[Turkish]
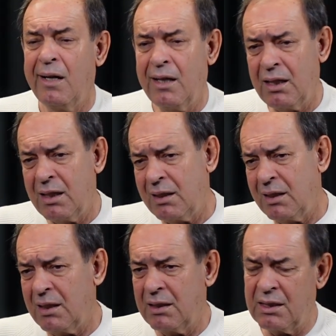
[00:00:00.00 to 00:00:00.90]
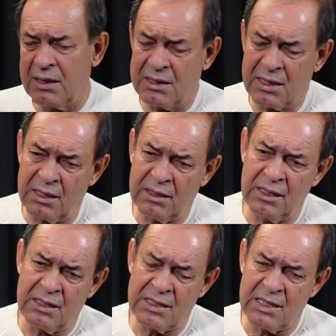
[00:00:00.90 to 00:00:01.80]
Alanya enteresan
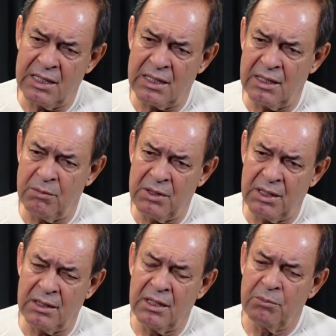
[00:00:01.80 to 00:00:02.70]
neticeler alabilen